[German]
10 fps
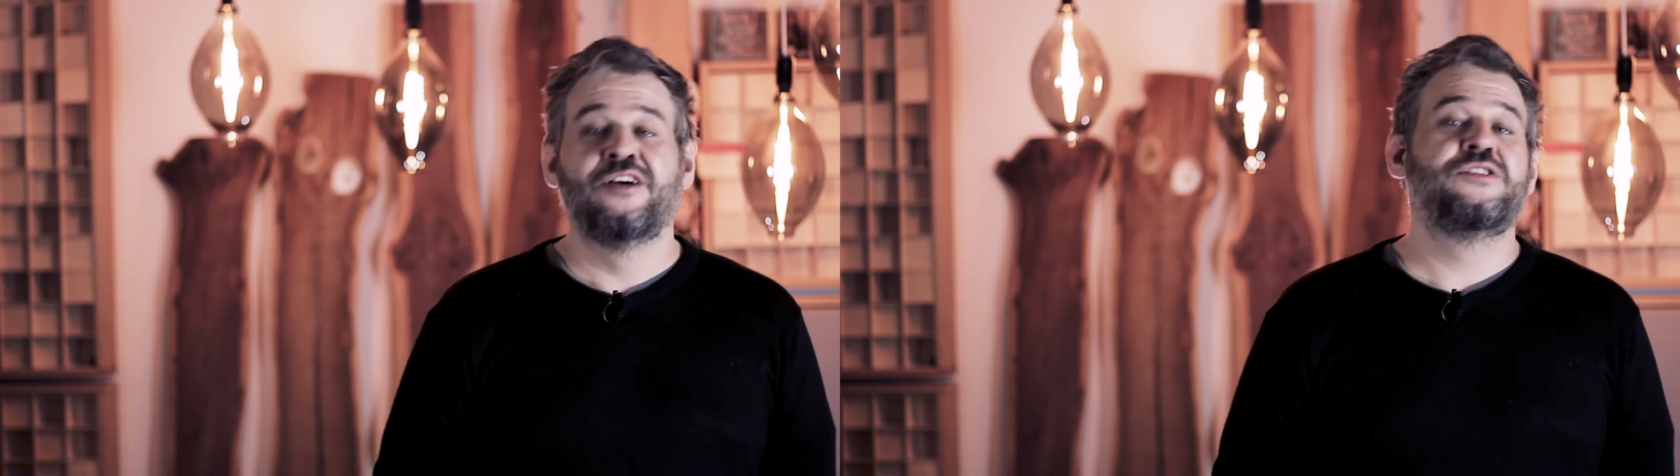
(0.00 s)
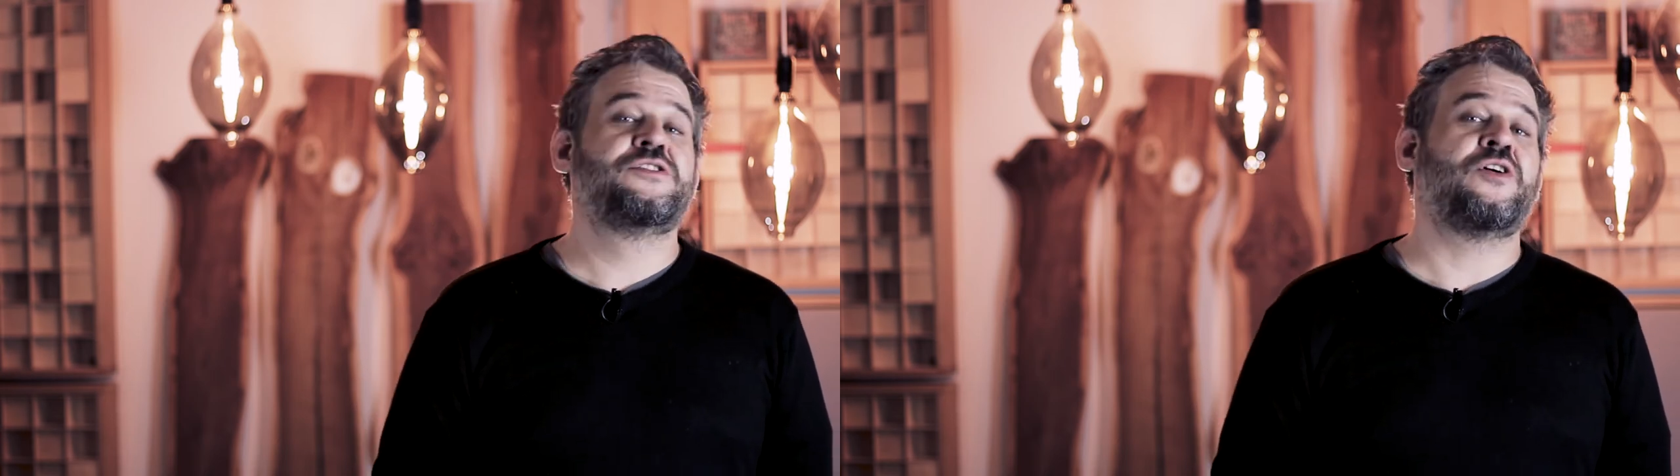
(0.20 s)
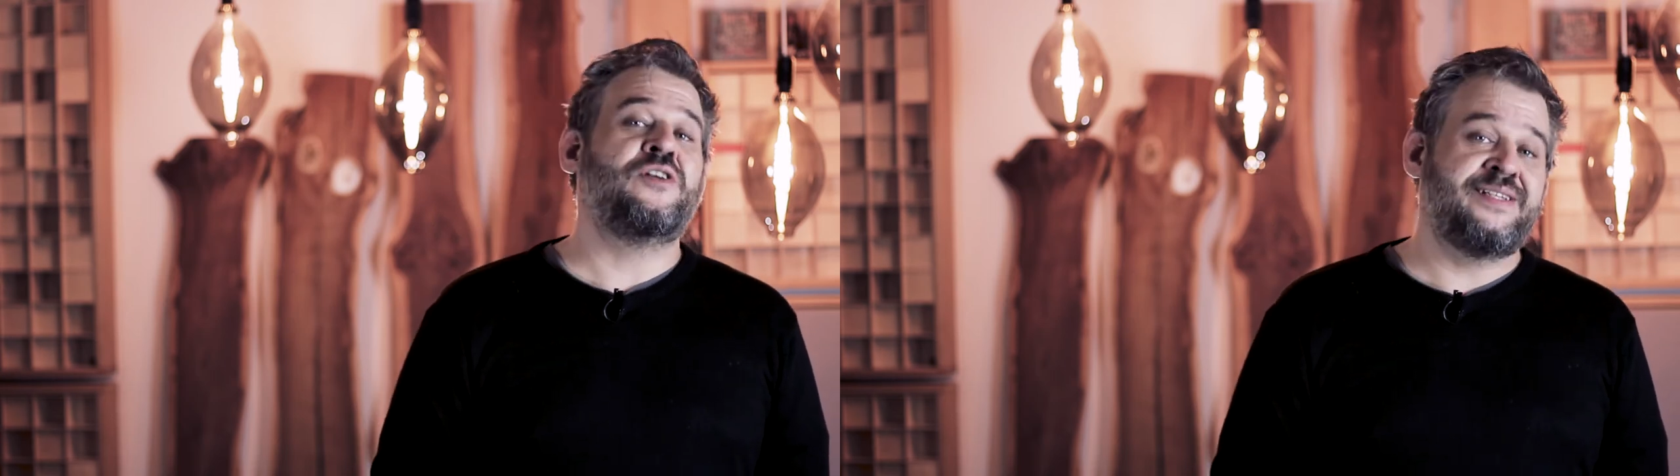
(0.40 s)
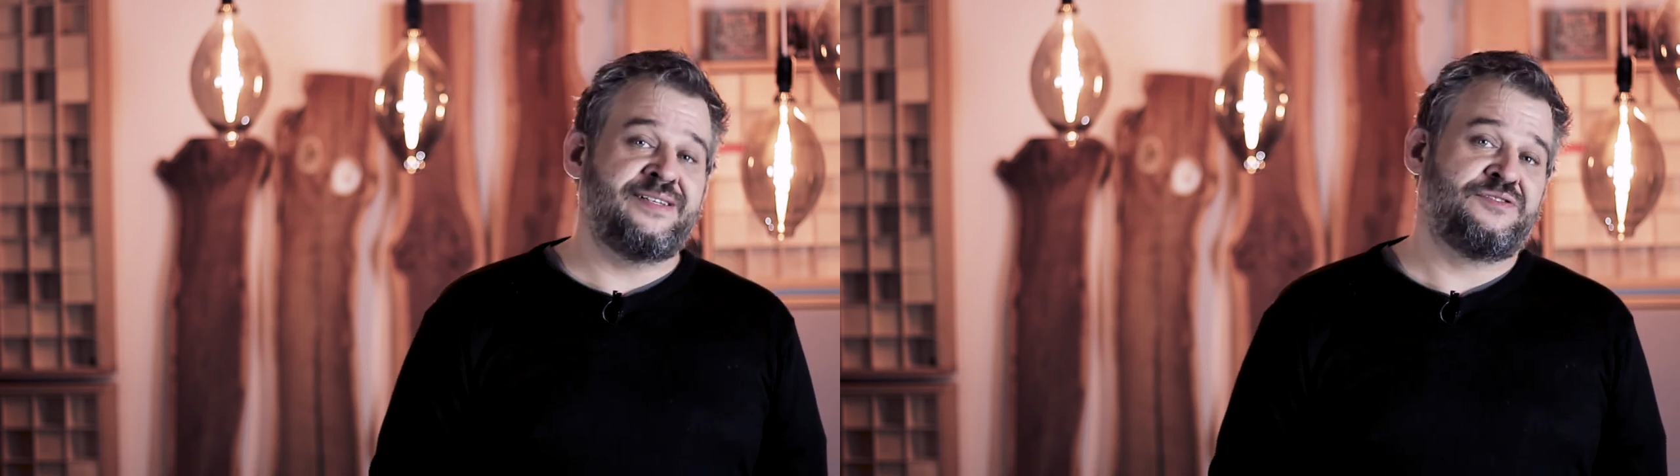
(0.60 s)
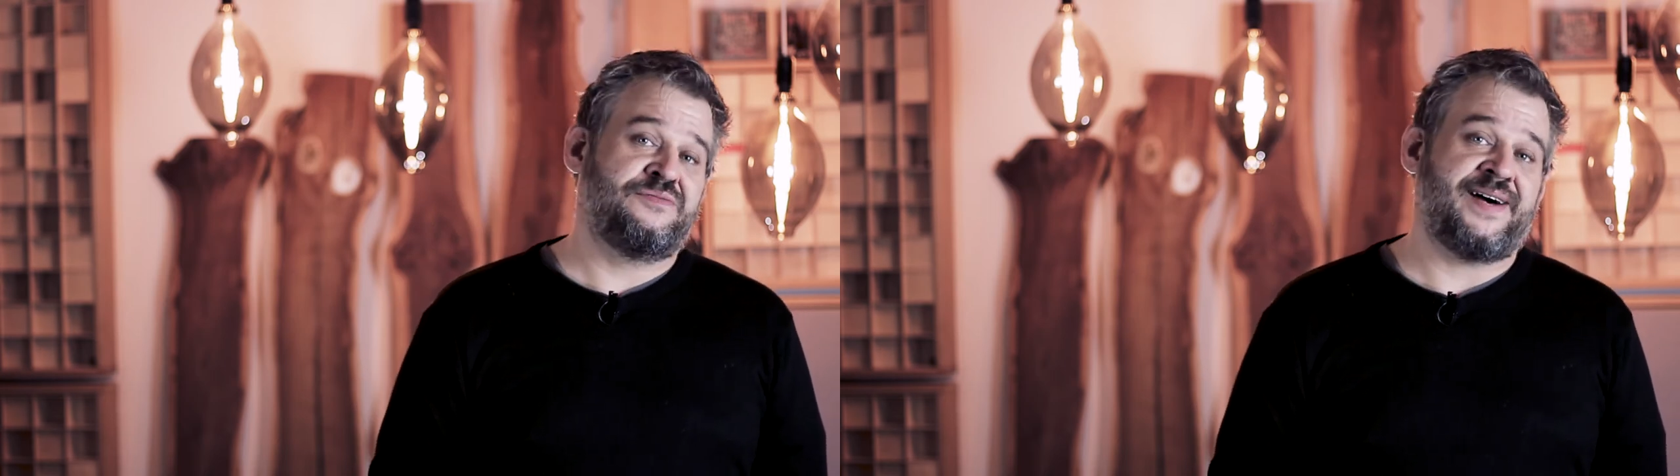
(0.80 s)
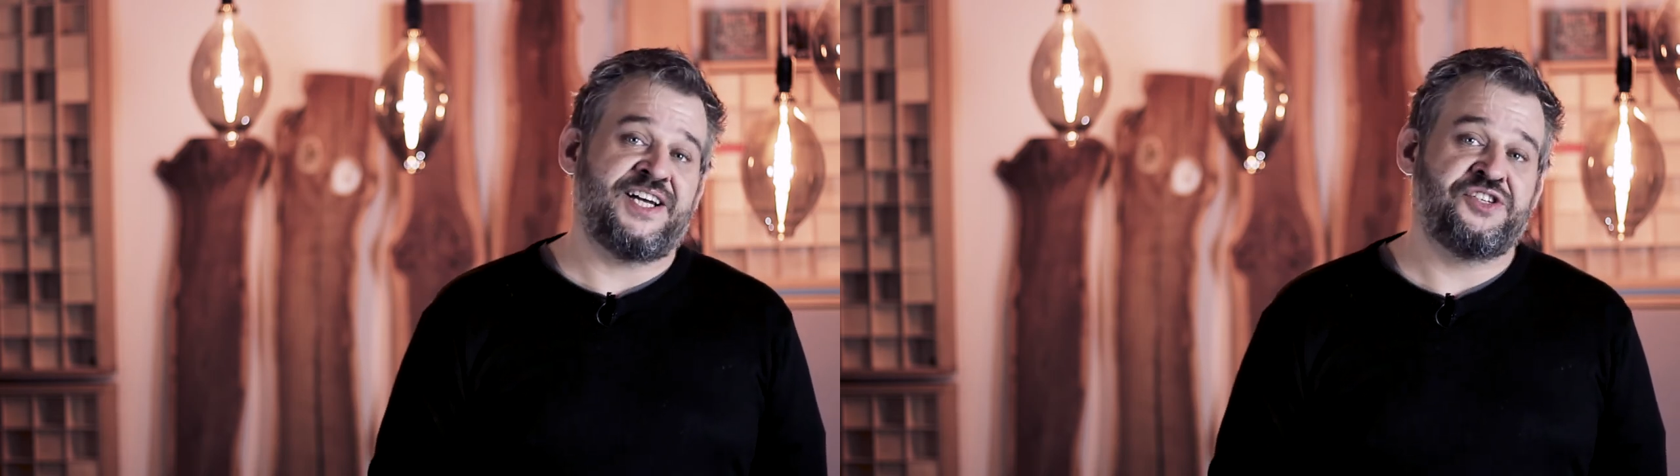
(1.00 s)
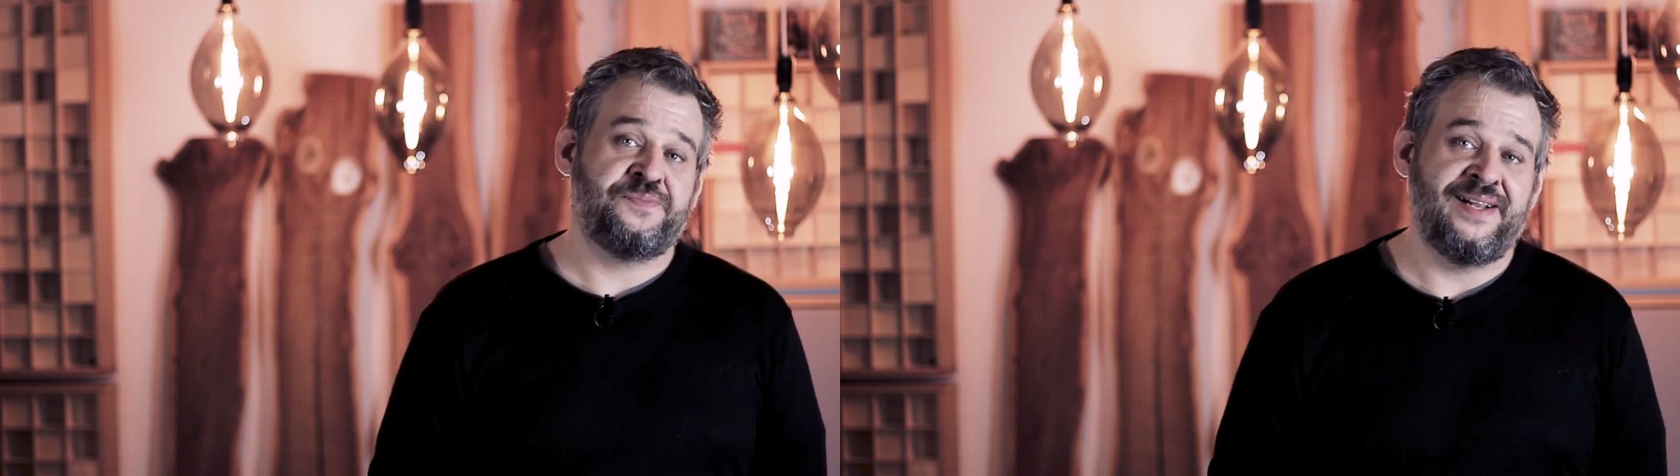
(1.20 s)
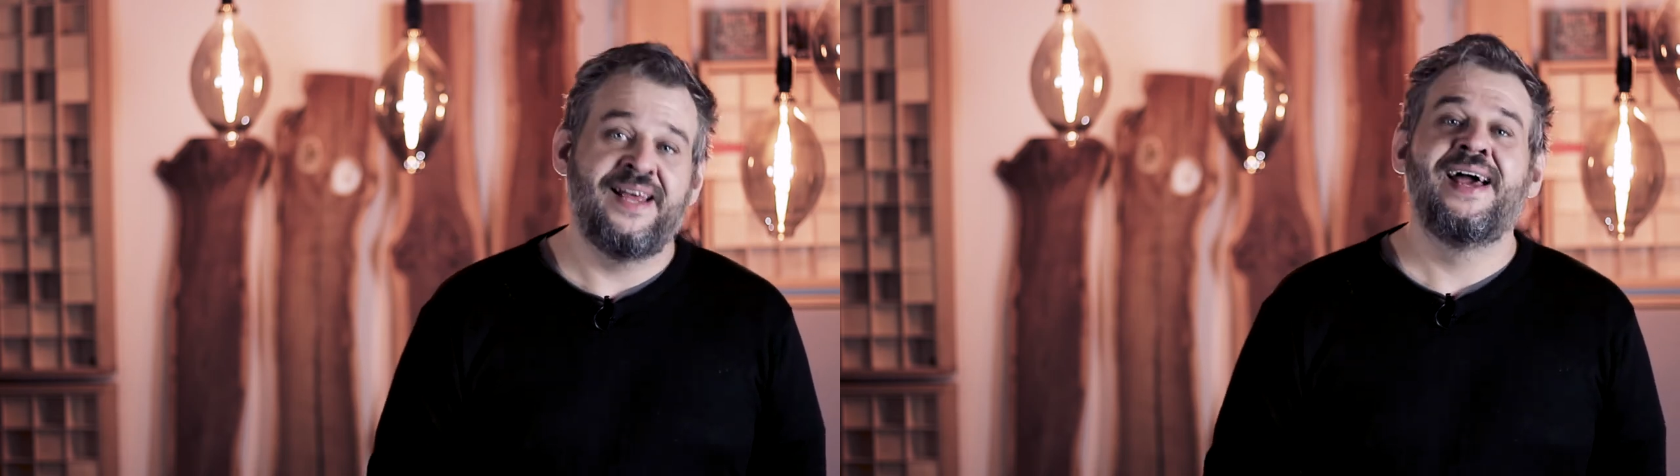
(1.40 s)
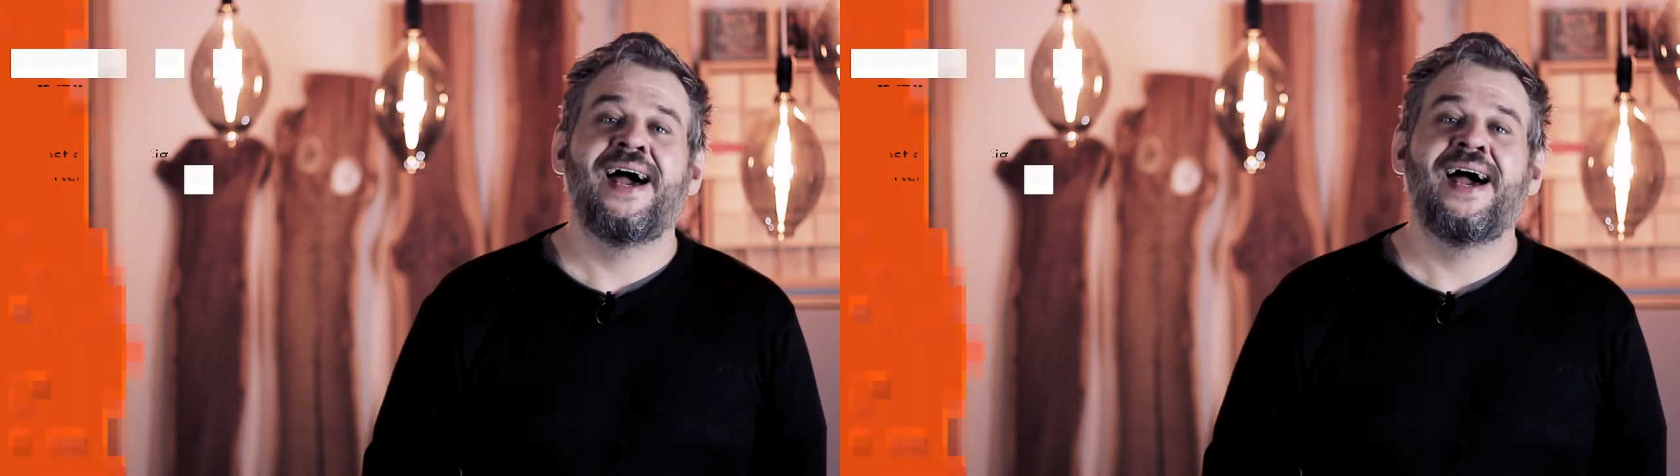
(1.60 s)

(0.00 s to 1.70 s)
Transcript: Sollte zum Beispiel